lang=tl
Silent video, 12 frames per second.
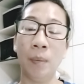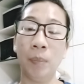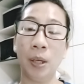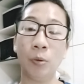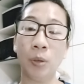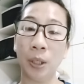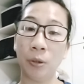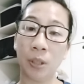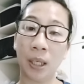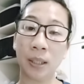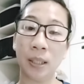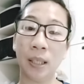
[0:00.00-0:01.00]
Pero ngayon,
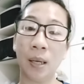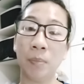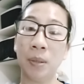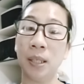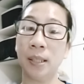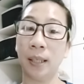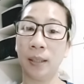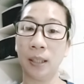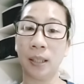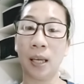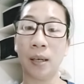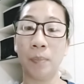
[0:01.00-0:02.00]
ang sinabi ni
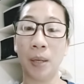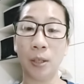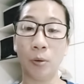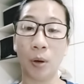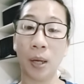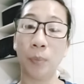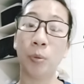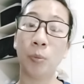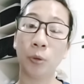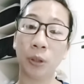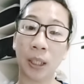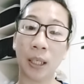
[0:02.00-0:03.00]
Secretary Bello ay
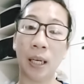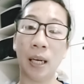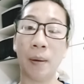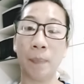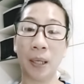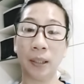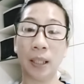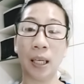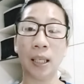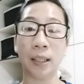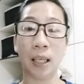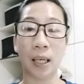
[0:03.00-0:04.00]
pumunta na lamang
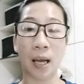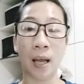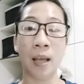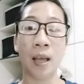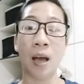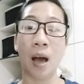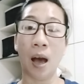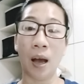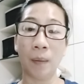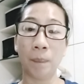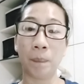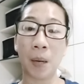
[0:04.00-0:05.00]
dala-dala
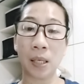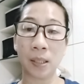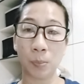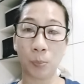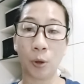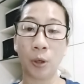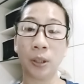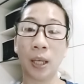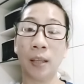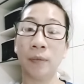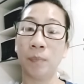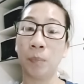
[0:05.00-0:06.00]
ang passport
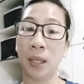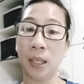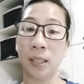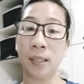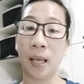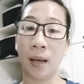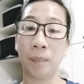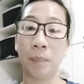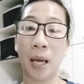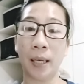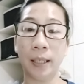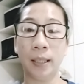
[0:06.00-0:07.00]
at may isang
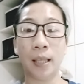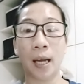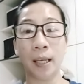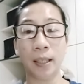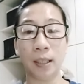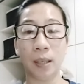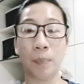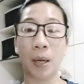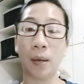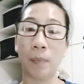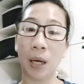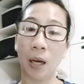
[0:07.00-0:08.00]
valid ID
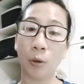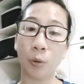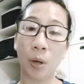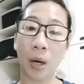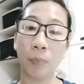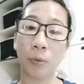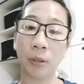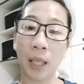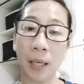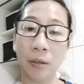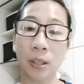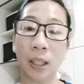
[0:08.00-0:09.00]
para makakuha po
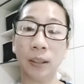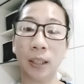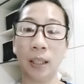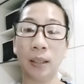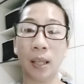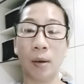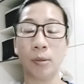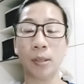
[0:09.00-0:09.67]
tayo ng 10,000